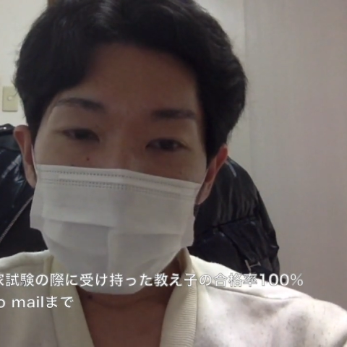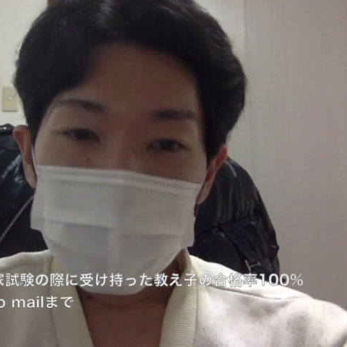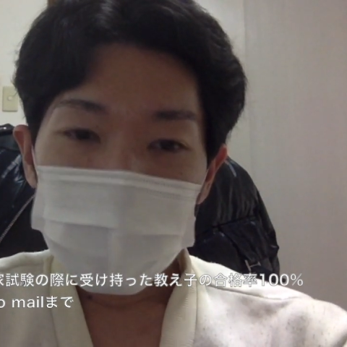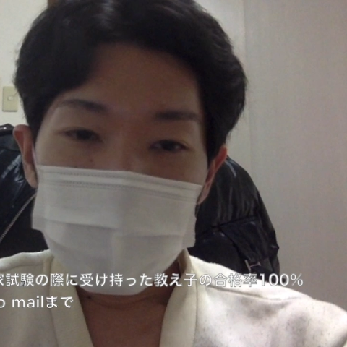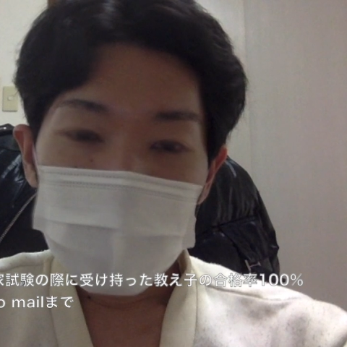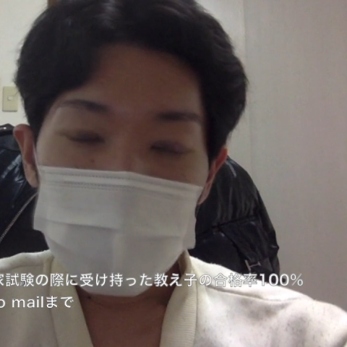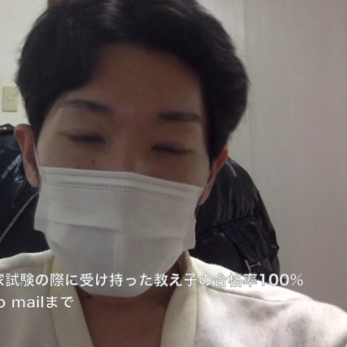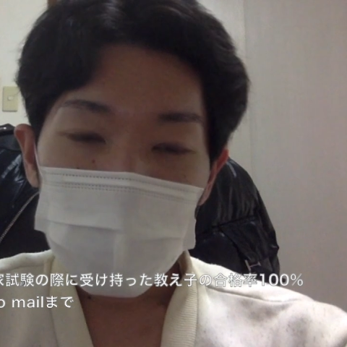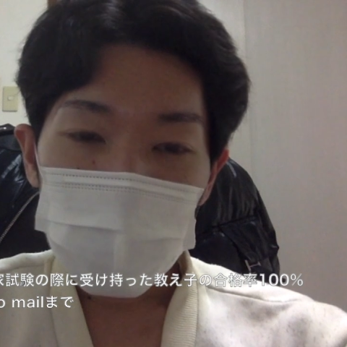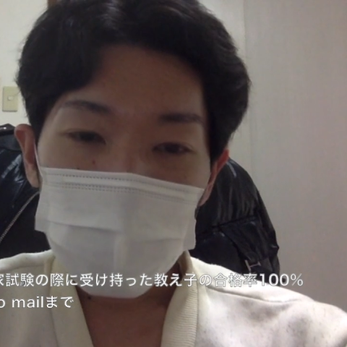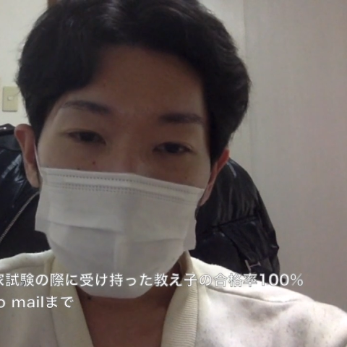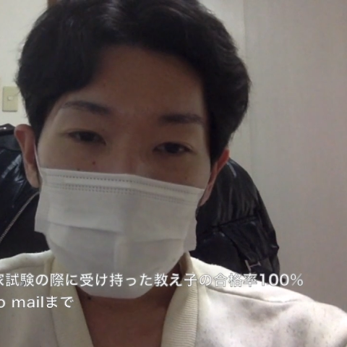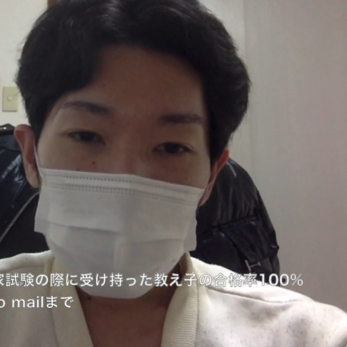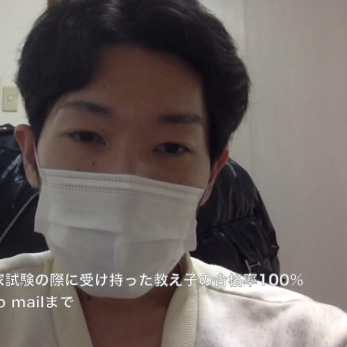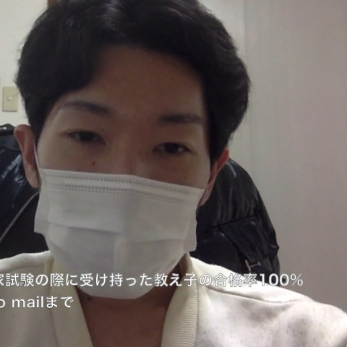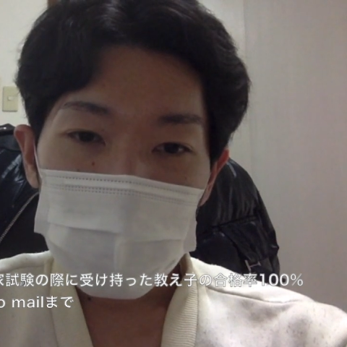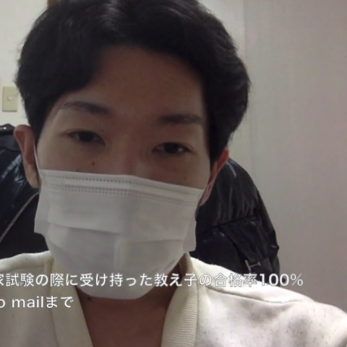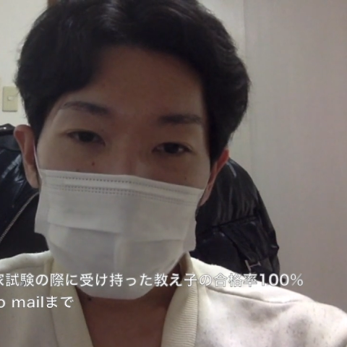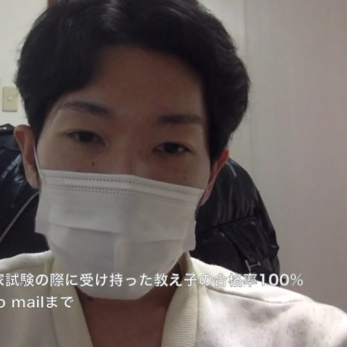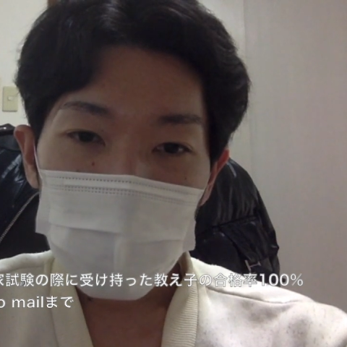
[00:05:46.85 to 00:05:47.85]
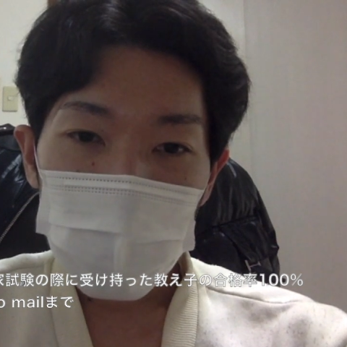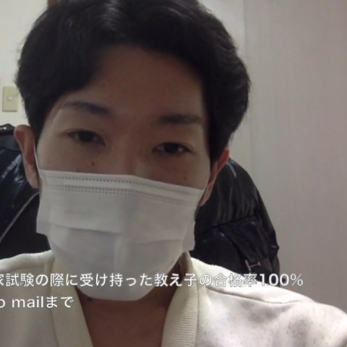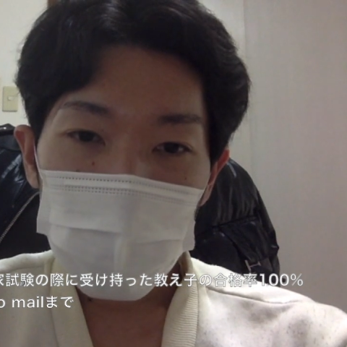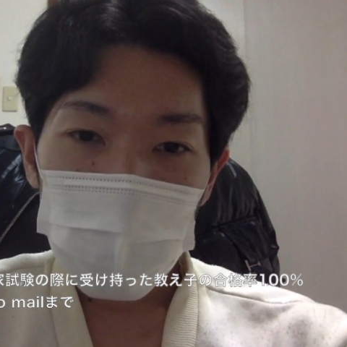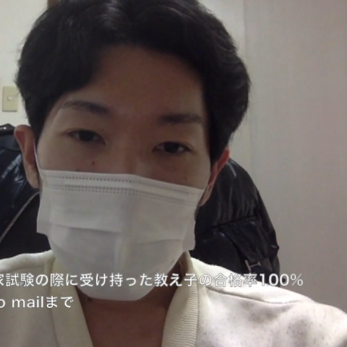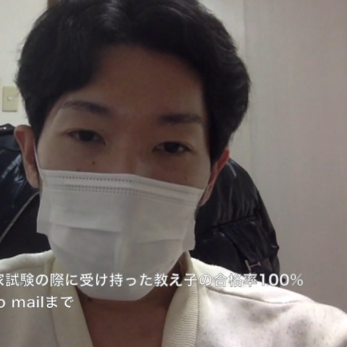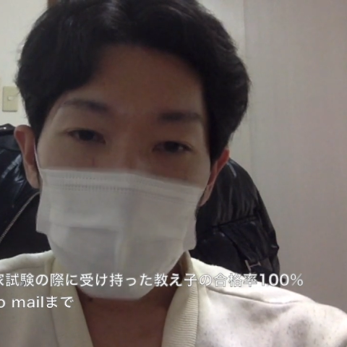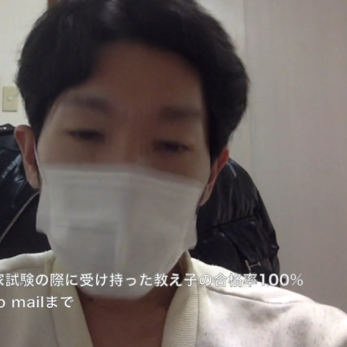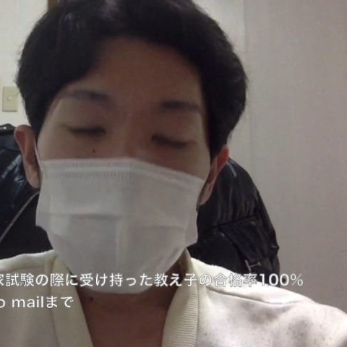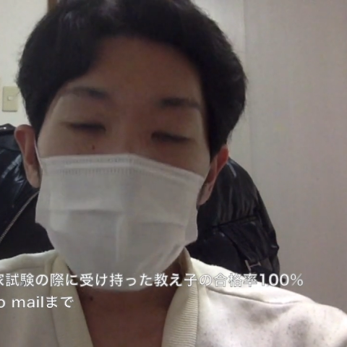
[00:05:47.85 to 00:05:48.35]
まあ、そんなとこ
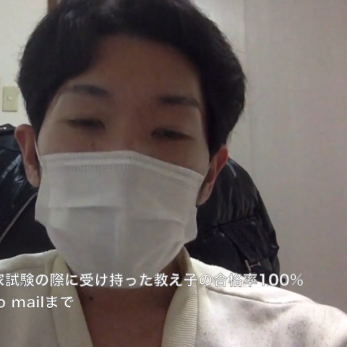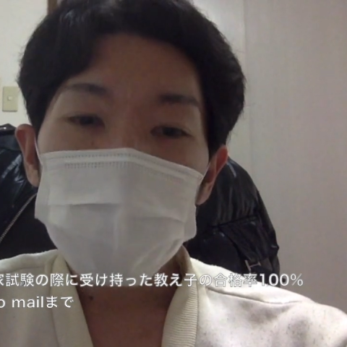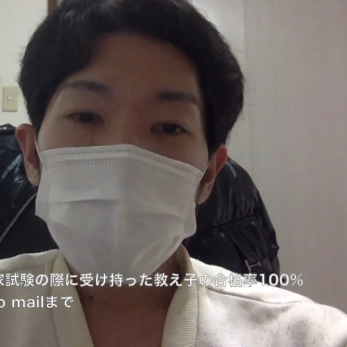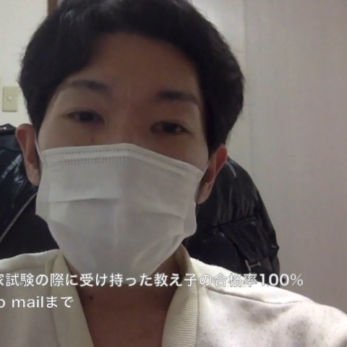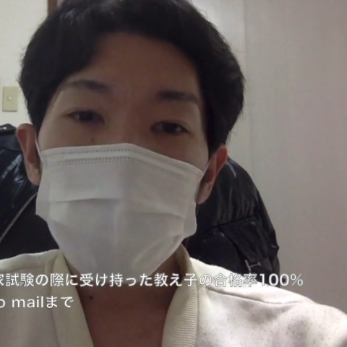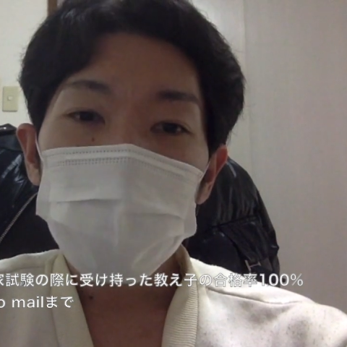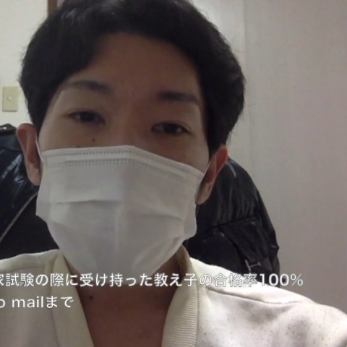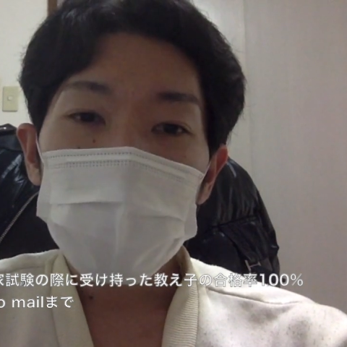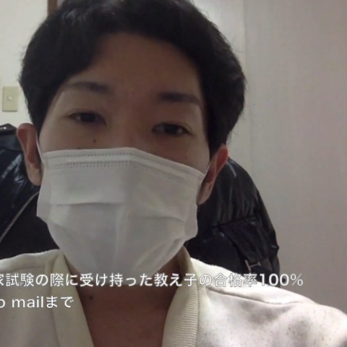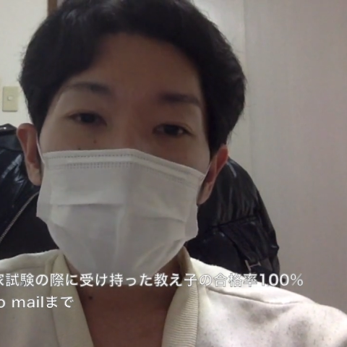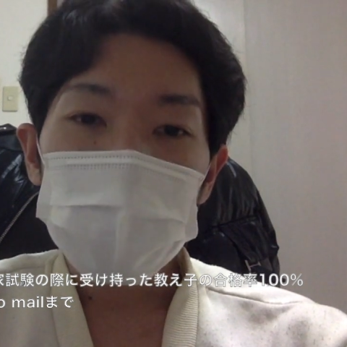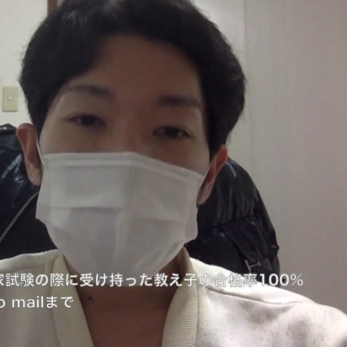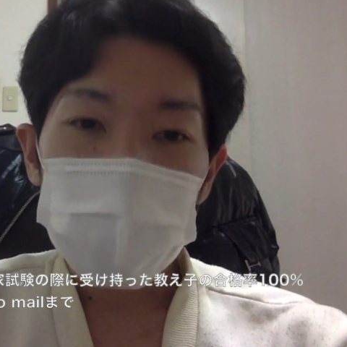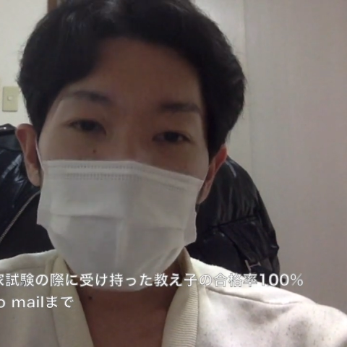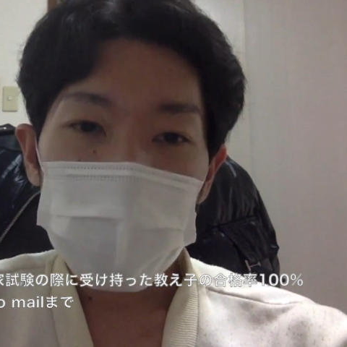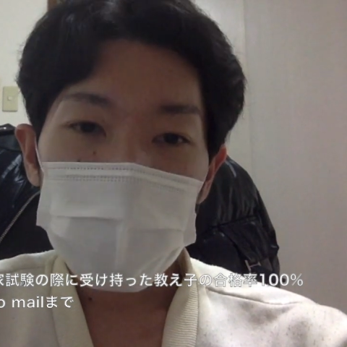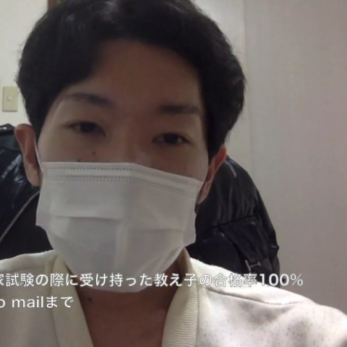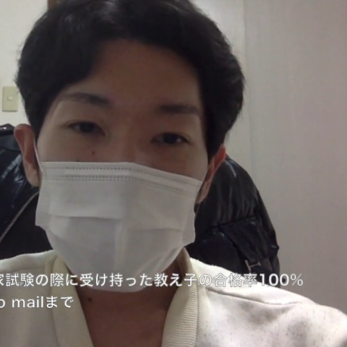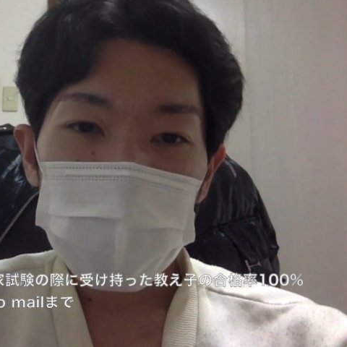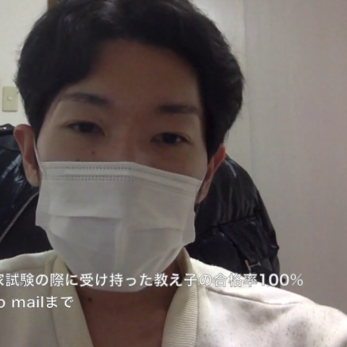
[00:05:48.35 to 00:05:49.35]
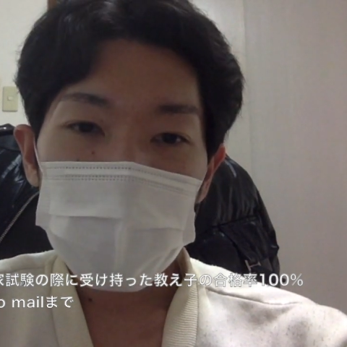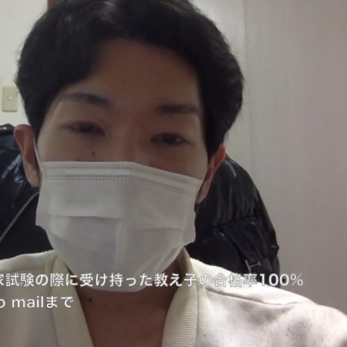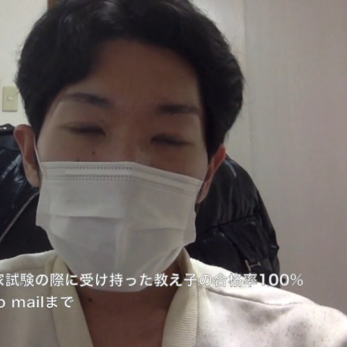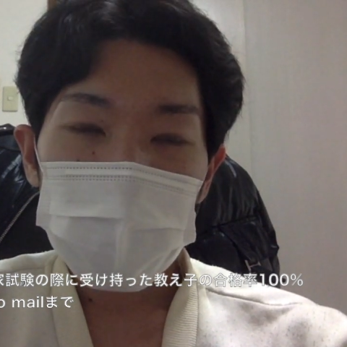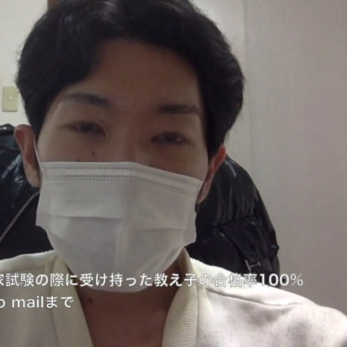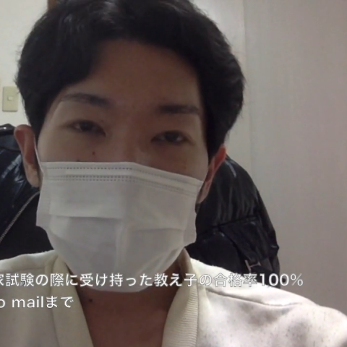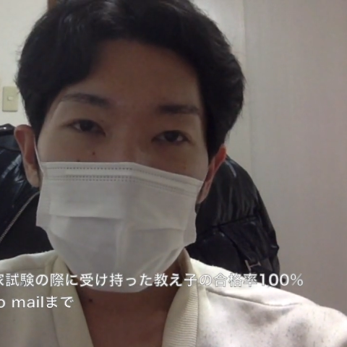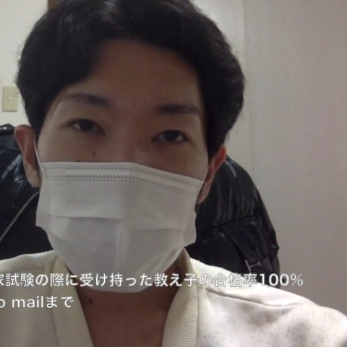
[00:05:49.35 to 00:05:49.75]
ろでしょうかね。